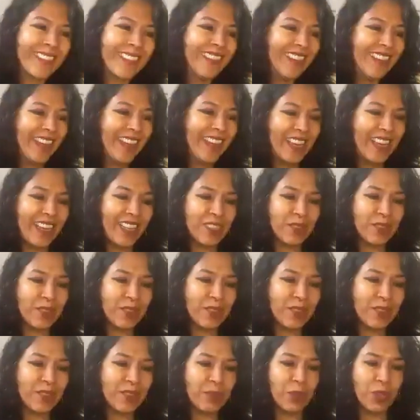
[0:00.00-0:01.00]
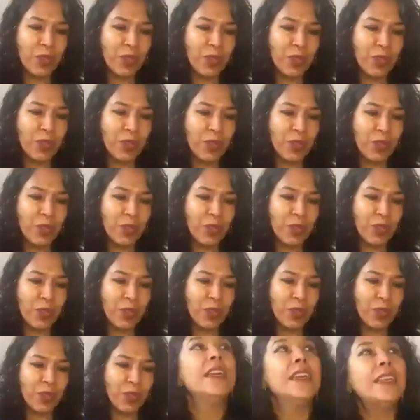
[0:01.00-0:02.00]
es muy complicado.
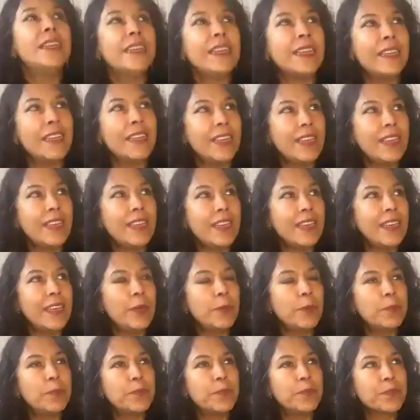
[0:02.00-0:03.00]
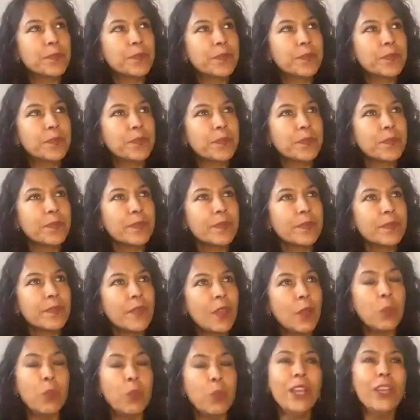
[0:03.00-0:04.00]
Y
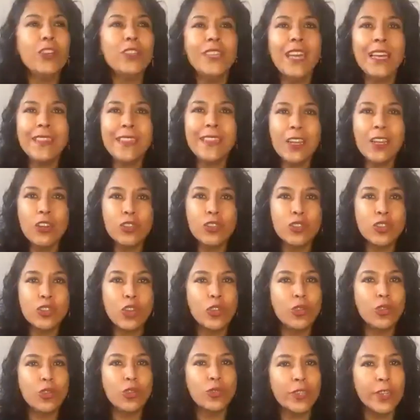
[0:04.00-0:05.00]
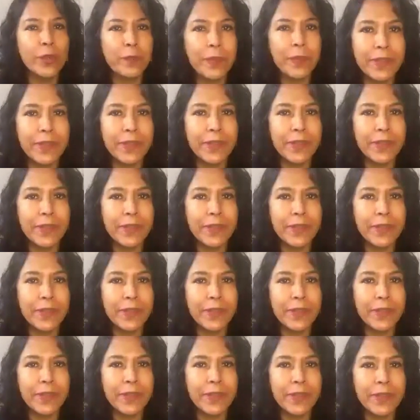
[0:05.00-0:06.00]
bueno, ya tengo todo un repertorio de
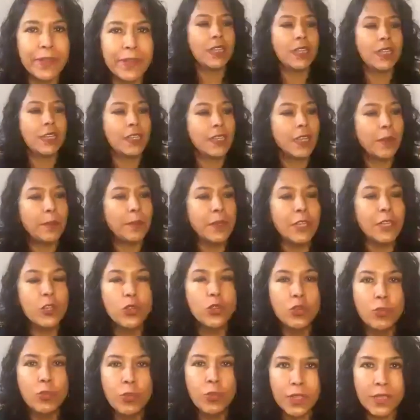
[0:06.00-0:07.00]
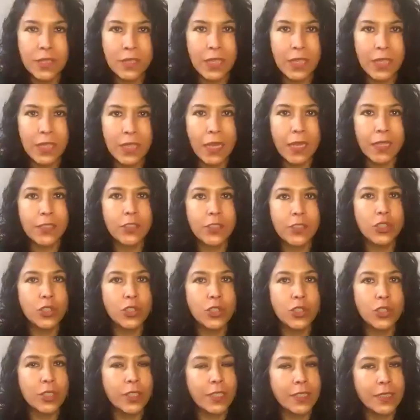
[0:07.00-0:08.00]
cumbia andina, mi grupo está hecho de
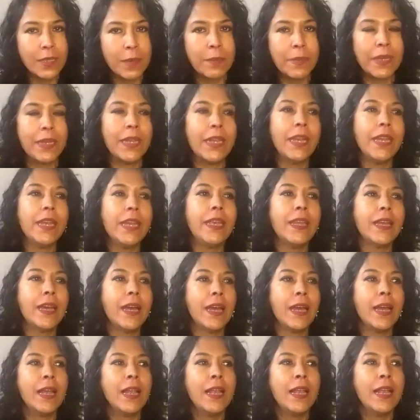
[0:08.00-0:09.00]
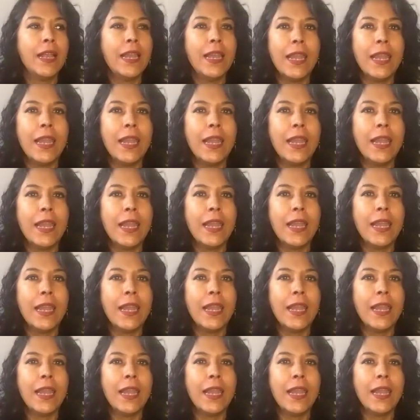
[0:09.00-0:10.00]
esa manera, la gente que
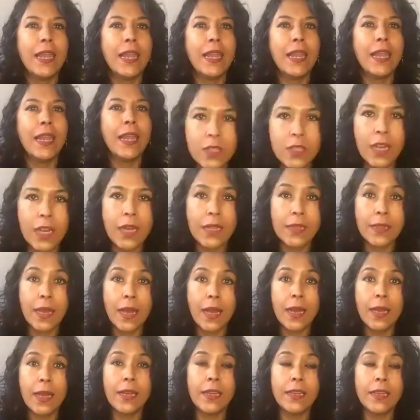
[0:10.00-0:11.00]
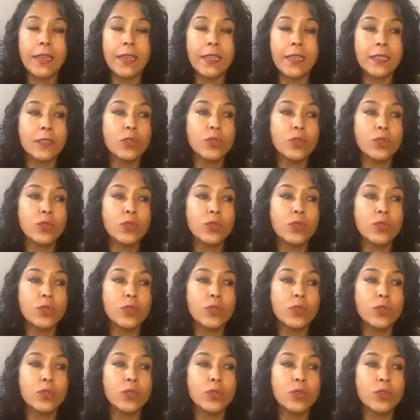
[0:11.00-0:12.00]
me contrata es justamente
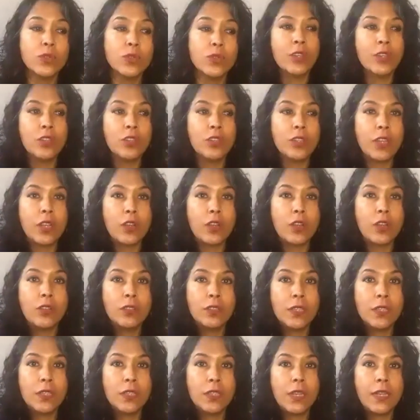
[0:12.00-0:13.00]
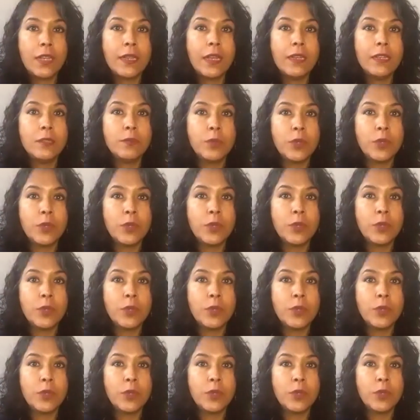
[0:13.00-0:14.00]
cuando te contratan es porque quieren
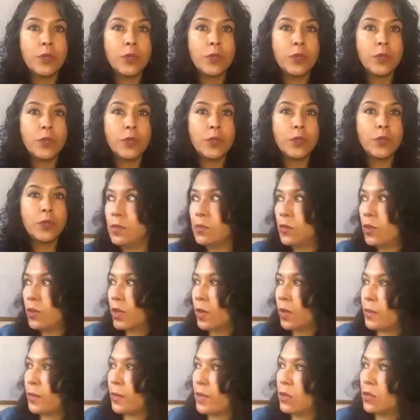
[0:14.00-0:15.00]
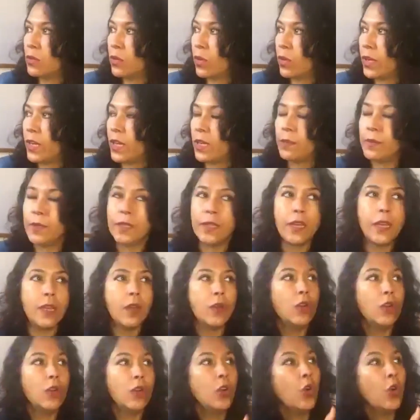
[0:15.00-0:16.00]
oír lo mismo que vieron o en el video
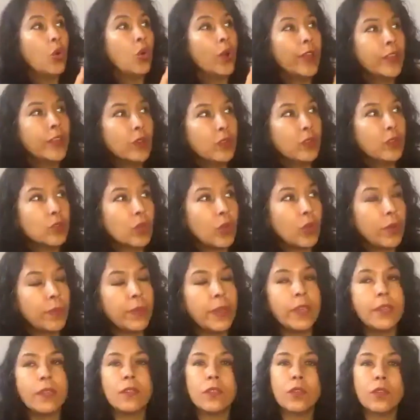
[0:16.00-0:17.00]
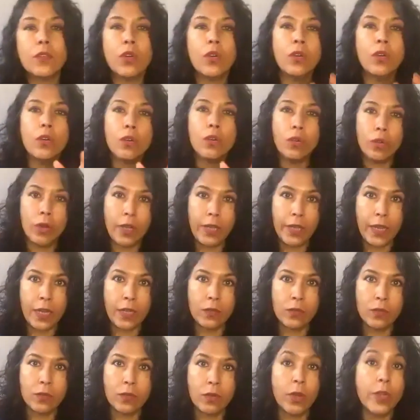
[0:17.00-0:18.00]
o en otro evento o en
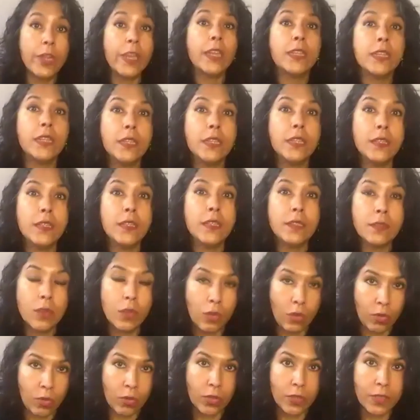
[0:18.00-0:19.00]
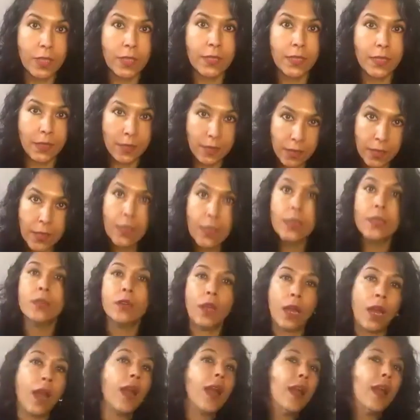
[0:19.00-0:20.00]
algún disco o cosas así.
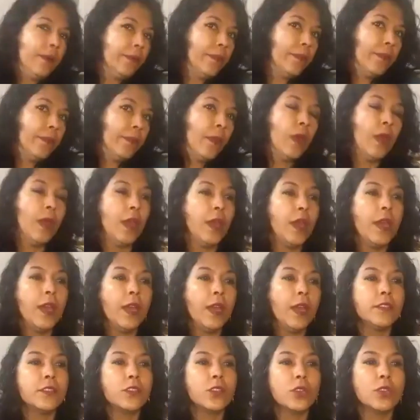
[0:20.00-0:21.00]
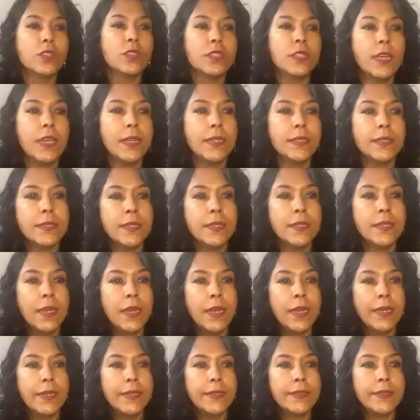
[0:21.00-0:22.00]
Ajá. Entonces,
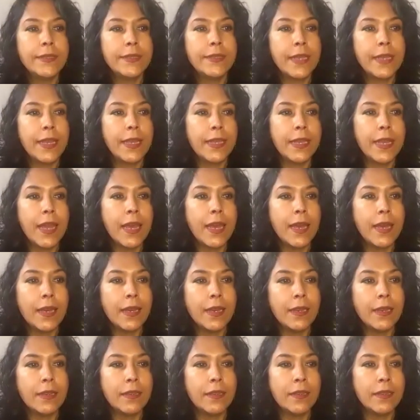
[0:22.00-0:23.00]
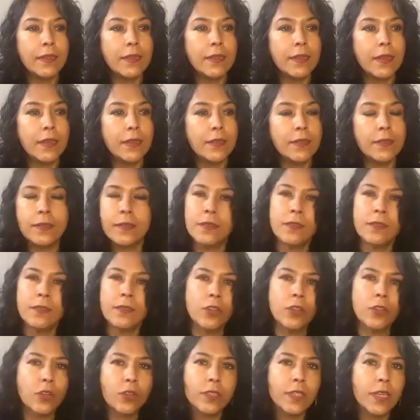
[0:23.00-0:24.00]
sería, no,
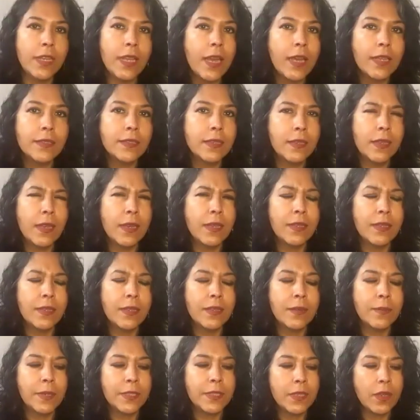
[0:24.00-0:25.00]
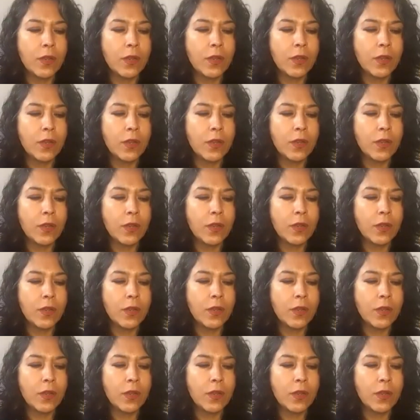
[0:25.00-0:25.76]
sería, sería demasiado complicado.